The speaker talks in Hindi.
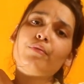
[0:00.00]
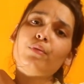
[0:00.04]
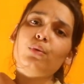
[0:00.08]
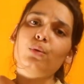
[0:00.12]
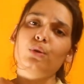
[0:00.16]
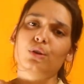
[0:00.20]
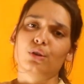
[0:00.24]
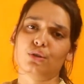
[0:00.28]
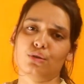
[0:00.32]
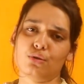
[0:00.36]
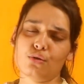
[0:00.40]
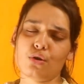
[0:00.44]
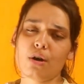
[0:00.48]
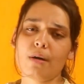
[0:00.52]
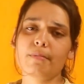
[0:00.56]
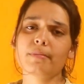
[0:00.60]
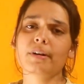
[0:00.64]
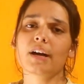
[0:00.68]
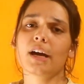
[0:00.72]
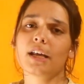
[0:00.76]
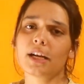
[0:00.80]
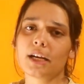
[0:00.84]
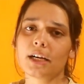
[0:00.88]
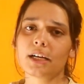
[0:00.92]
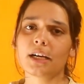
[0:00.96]
फूड जो हम
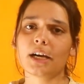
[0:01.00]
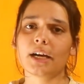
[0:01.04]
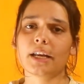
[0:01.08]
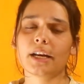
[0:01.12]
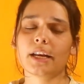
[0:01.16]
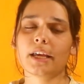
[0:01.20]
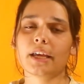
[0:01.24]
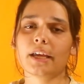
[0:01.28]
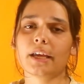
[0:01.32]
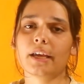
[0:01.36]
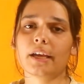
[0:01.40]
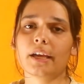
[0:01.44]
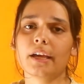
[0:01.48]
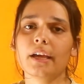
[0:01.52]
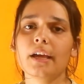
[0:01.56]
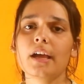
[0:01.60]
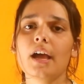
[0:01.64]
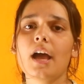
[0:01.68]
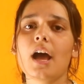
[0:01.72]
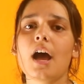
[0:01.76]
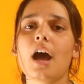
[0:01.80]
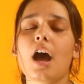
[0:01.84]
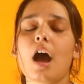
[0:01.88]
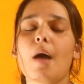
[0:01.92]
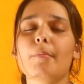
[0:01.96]
खाना खा रहे हैं
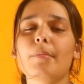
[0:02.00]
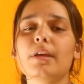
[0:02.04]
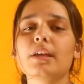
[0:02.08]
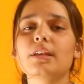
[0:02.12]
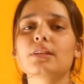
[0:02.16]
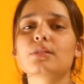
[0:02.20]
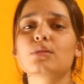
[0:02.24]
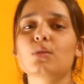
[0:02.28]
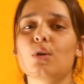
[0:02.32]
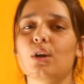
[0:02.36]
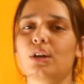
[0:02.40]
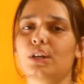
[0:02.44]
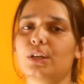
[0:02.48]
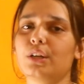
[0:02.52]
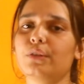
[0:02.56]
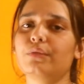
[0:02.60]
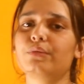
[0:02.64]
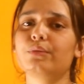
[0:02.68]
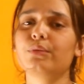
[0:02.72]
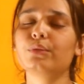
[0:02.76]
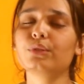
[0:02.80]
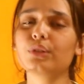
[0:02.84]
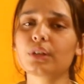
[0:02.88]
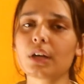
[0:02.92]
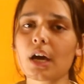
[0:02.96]
हमें सॉल्टी
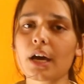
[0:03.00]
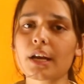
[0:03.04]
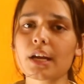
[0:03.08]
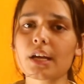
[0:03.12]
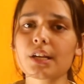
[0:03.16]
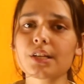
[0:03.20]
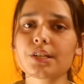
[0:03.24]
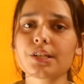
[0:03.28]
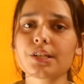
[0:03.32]
फूड खाना